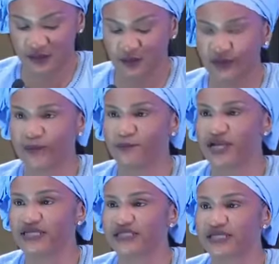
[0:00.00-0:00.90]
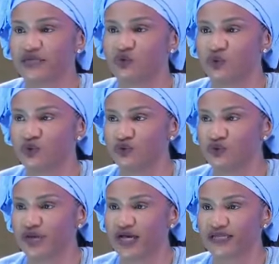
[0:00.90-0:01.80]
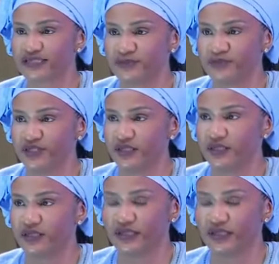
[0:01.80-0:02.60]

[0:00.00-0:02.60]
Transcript: dont la place est connue, acceptée,